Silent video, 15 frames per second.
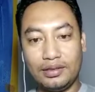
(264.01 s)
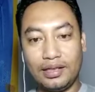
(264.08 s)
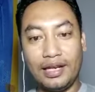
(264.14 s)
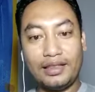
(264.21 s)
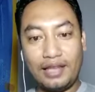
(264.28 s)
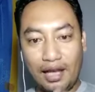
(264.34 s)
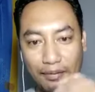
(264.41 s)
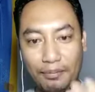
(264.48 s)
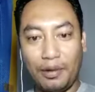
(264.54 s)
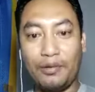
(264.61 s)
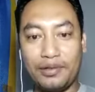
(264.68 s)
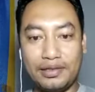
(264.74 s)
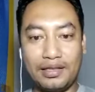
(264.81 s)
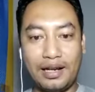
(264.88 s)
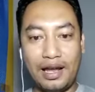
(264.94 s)
kita
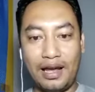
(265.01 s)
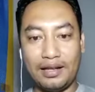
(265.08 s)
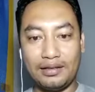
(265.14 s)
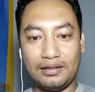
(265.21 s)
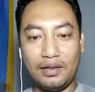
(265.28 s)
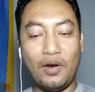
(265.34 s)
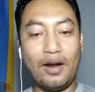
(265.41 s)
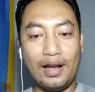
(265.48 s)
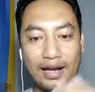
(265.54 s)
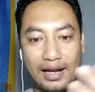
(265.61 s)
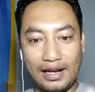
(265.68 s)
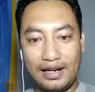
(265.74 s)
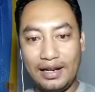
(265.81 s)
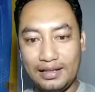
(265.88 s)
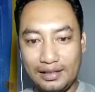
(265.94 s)
perlu istirahat. Oleh
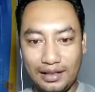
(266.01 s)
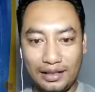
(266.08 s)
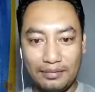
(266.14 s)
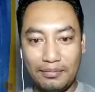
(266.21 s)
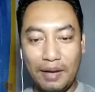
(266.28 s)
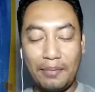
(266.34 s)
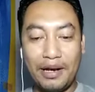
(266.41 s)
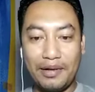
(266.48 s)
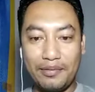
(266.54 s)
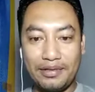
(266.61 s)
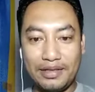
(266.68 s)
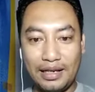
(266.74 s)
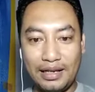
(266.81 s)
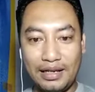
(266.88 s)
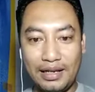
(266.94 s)
karenanya, Bapak Ibu
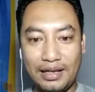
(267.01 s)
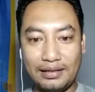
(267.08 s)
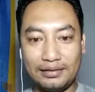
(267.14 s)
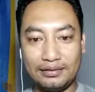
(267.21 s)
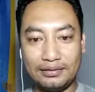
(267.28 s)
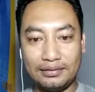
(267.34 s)
sekalian,